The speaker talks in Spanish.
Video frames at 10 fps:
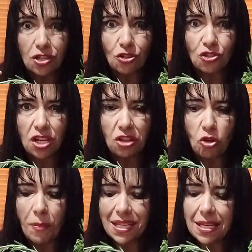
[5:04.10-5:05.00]
de estos
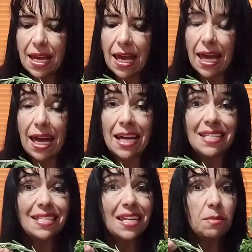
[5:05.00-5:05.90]
síntomas,
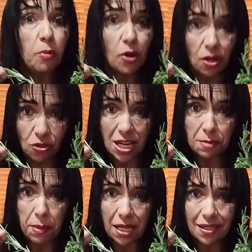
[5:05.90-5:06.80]
estas
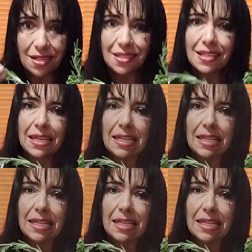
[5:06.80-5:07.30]
poderosas plantas